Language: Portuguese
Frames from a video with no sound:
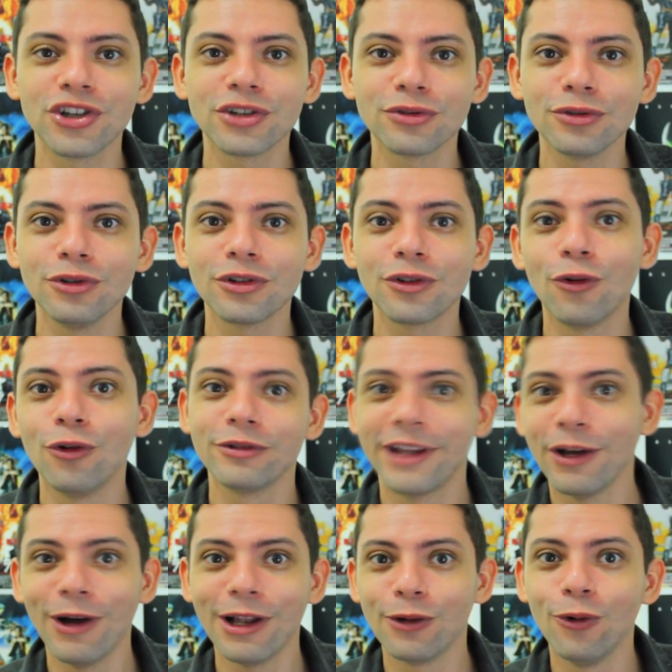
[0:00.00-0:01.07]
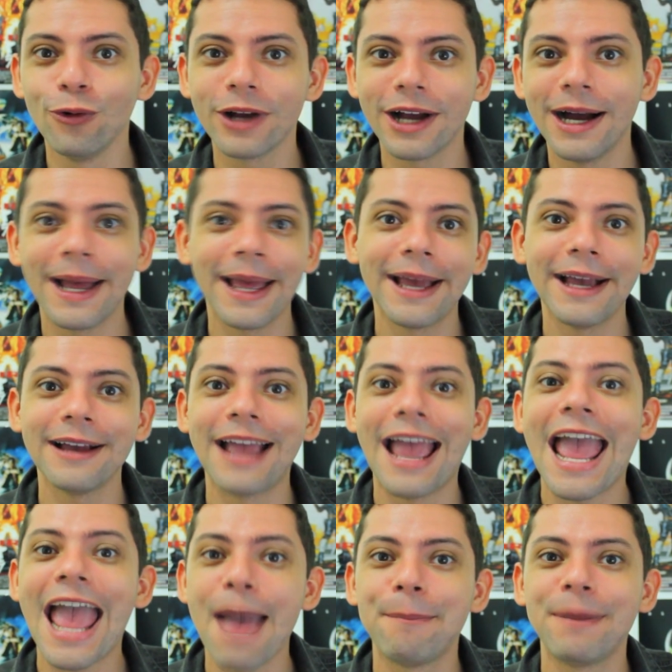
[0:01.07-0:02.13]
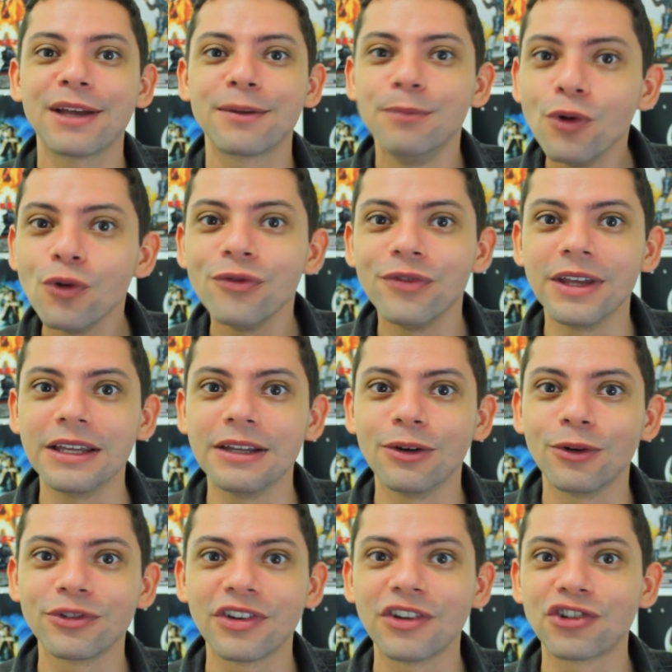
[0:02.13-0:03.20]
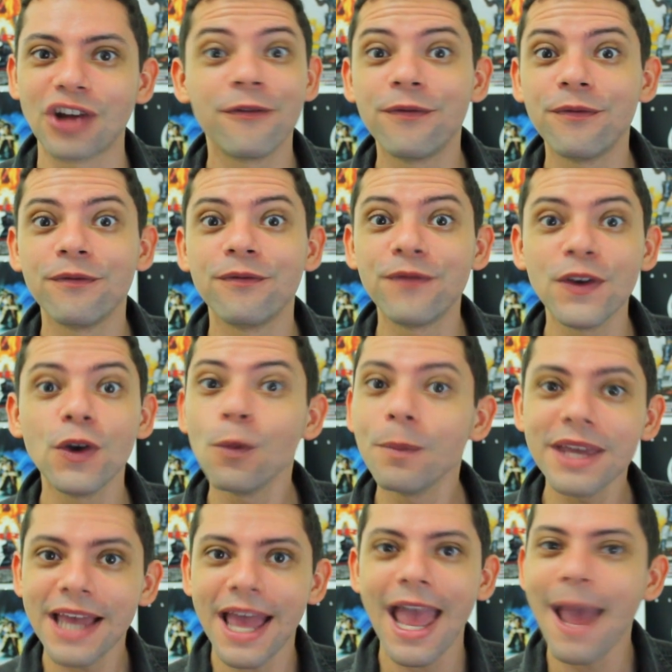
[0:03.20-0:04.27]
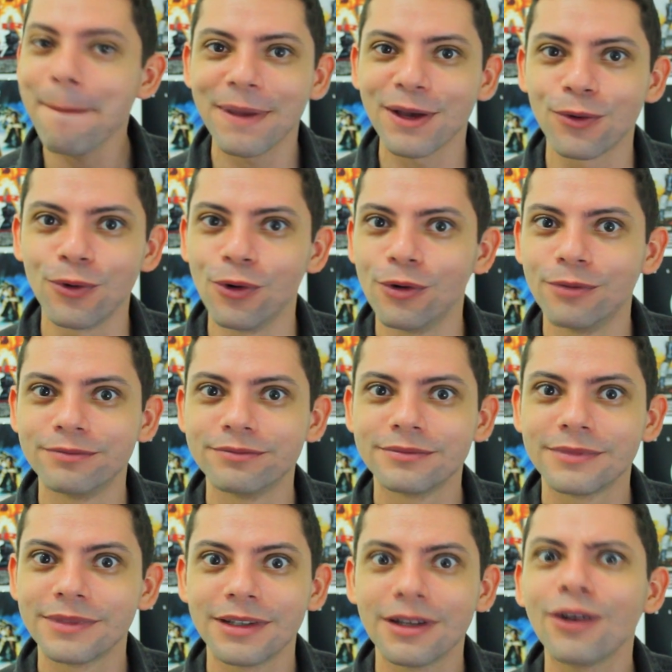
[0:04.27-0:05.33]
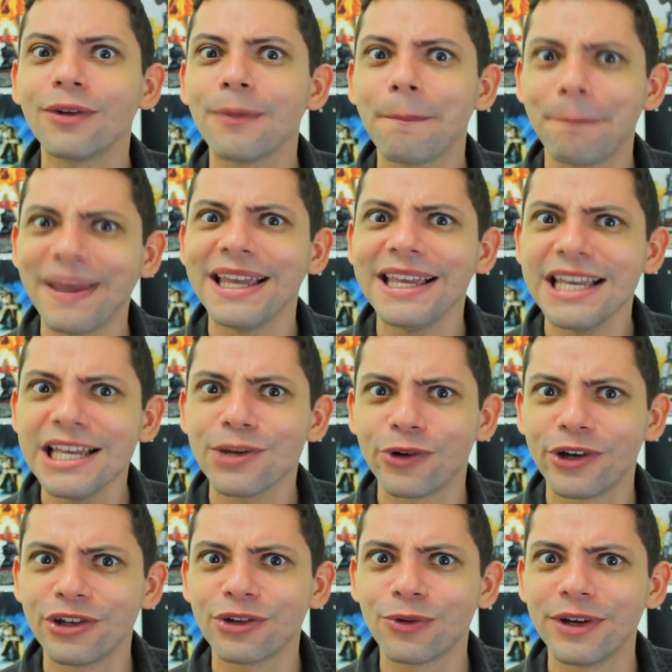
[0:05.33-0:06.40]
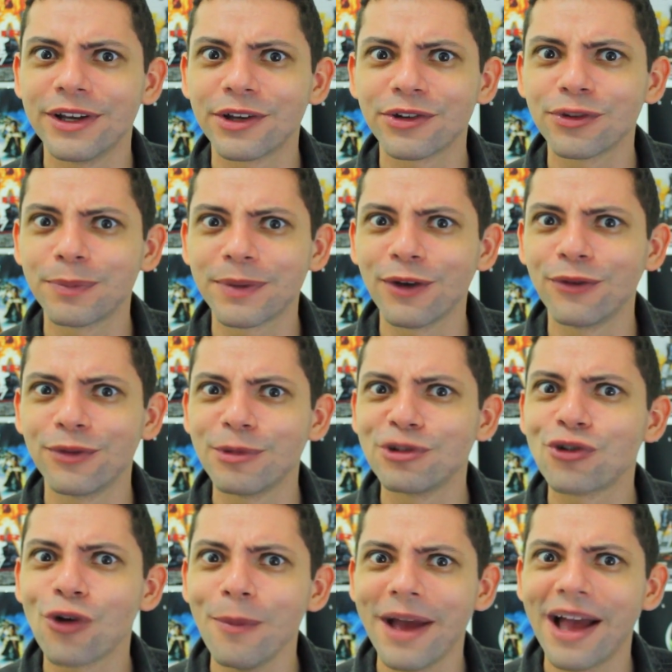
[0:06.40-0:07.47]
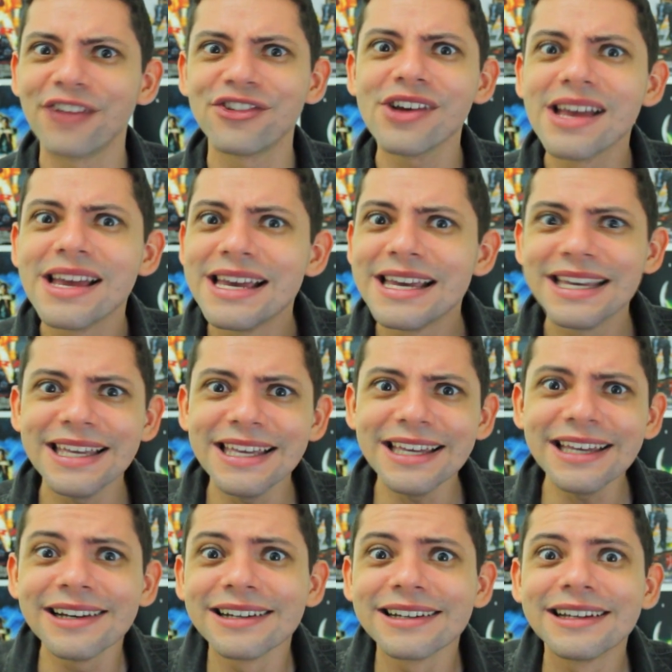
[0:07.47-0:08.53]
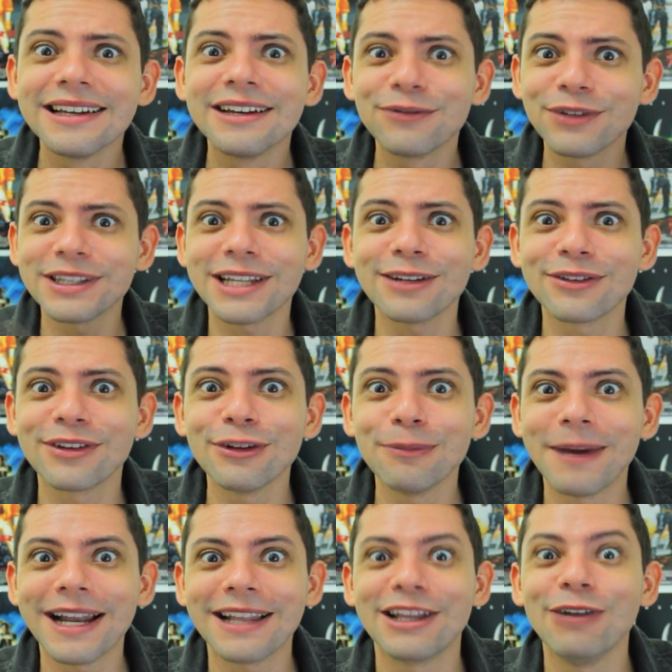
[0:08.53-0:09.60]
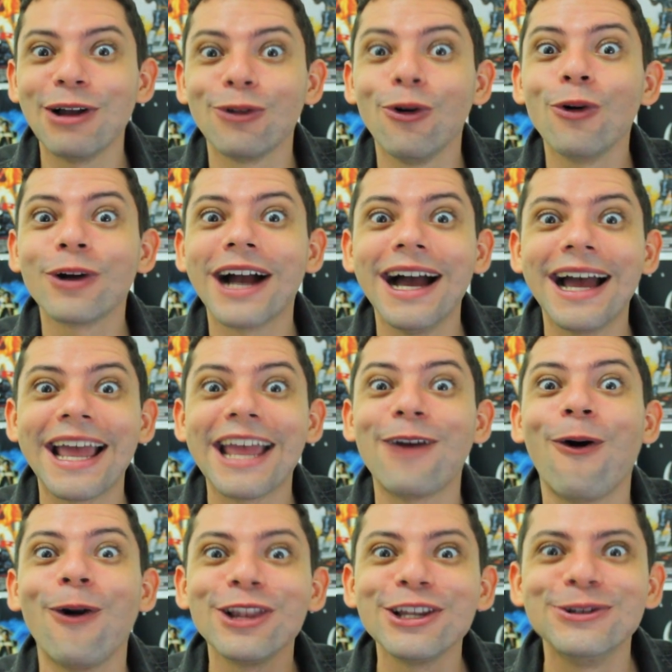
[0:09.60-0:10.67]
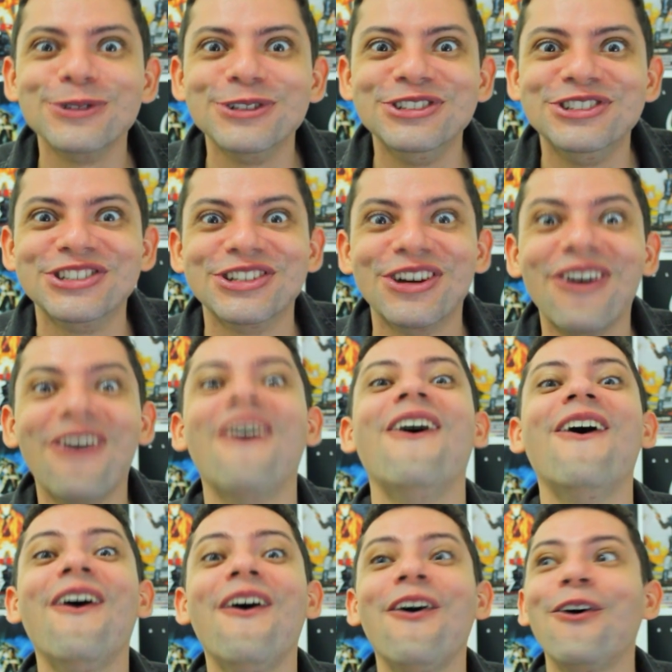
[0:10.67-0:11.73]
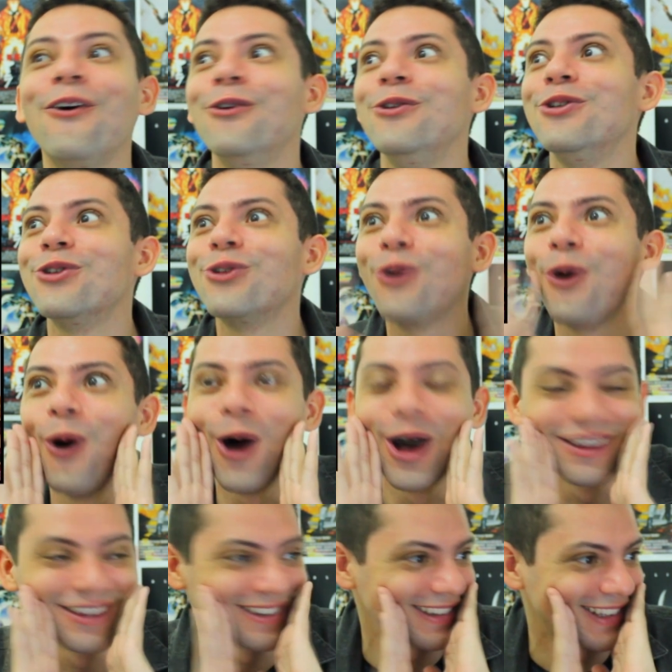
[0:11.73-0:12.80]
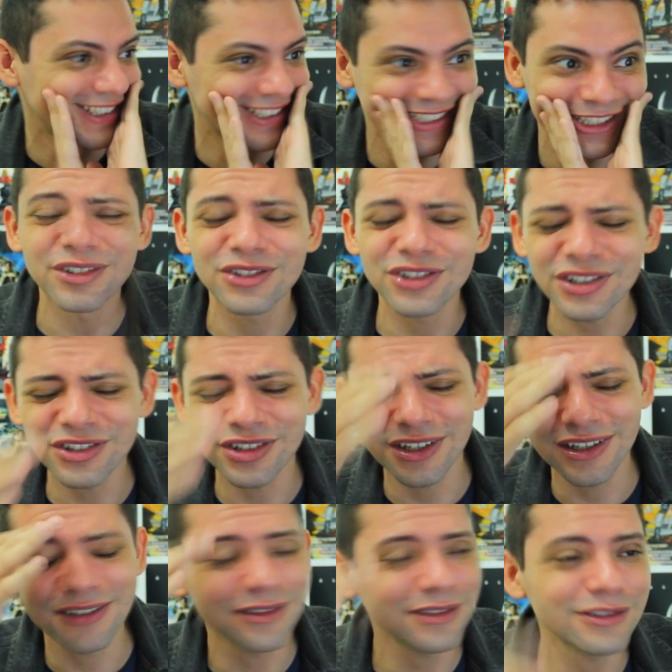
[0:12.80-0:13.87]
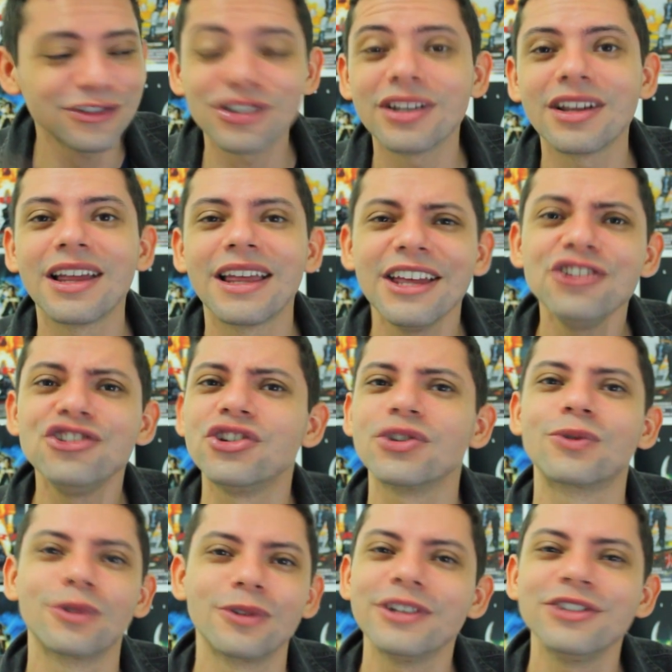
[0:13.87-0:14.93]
título com Deu a Louca é Epic Movie, ou seja, filme épico. Bem irônico isso, porque é um filme de comédia. E foi traduzido para Deu a Louca em Hollywood. Oh, nossa, gente. Gente, é ridículo,